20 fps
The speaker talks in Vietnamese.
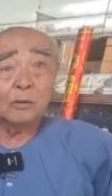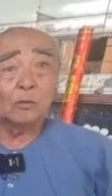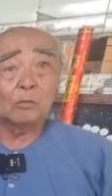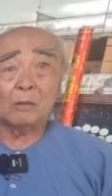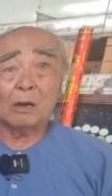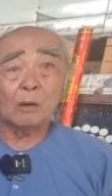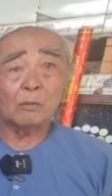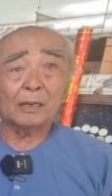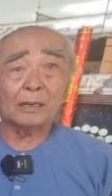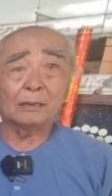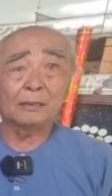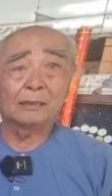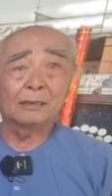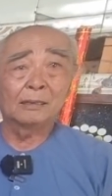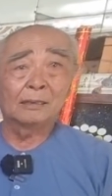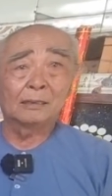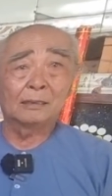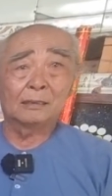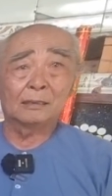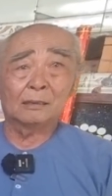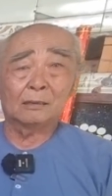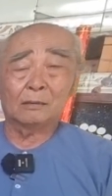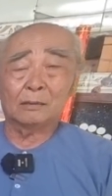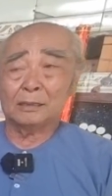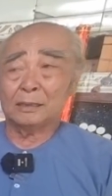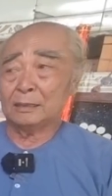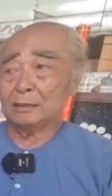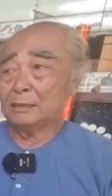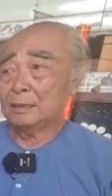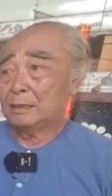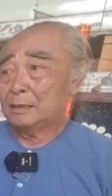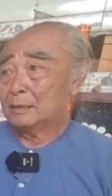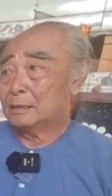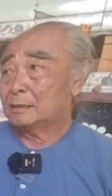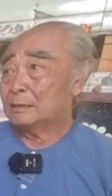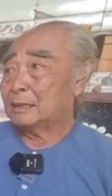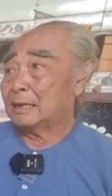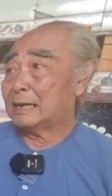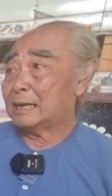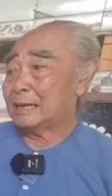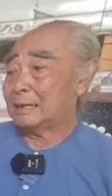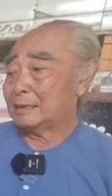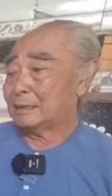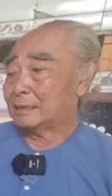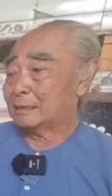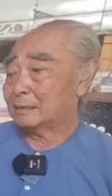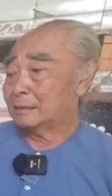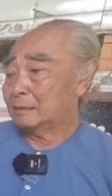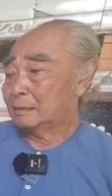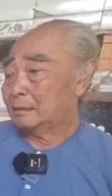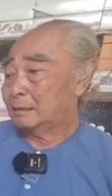chùa một à yeah. Dạ. rồi cái thứ hai là